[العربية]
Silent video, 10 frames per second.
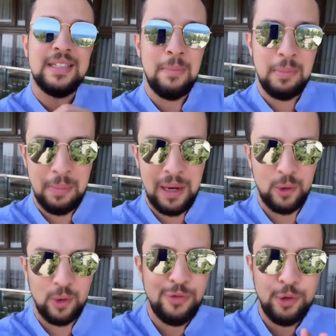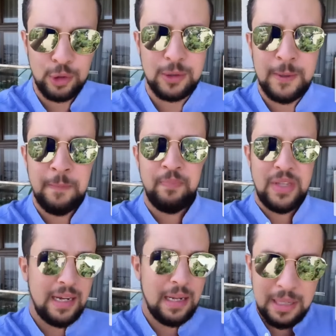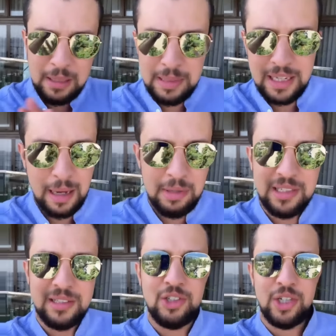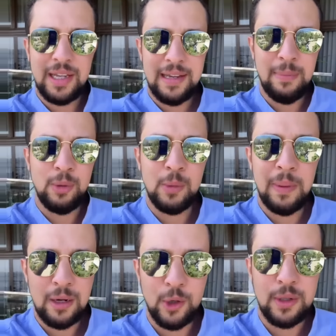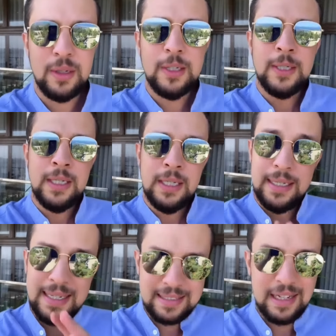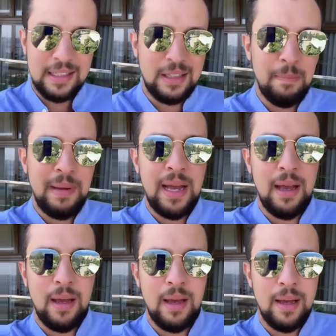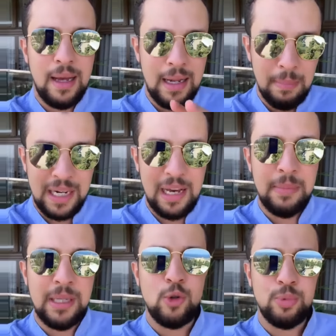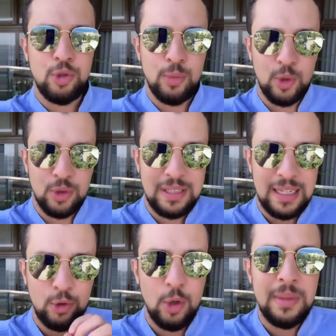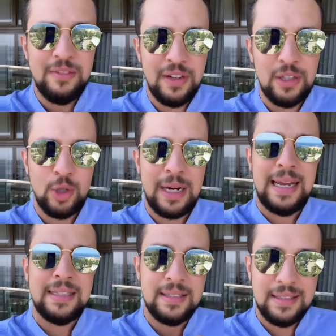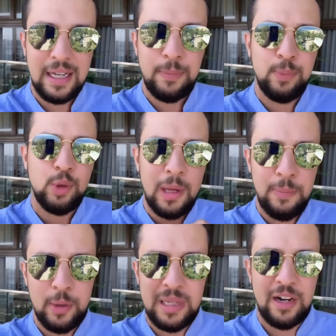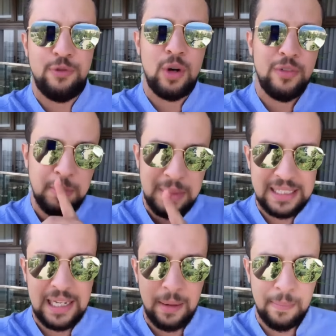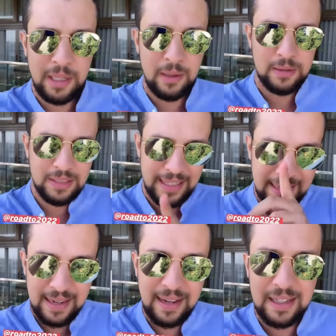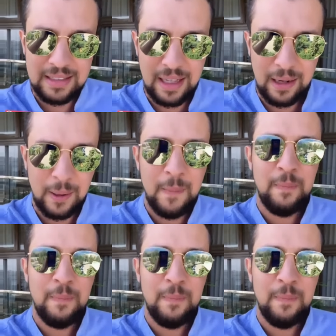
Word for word: اللي تحب البالون الفوت على بالي بلي كامل لي زالجيريان يحبوا البالون الناس اللي يتبع على بالها بلي كوب دو موند تاع 2022 رايحه تندار بور لا بروميير فوا في بلاد عربيه اللي هي القطر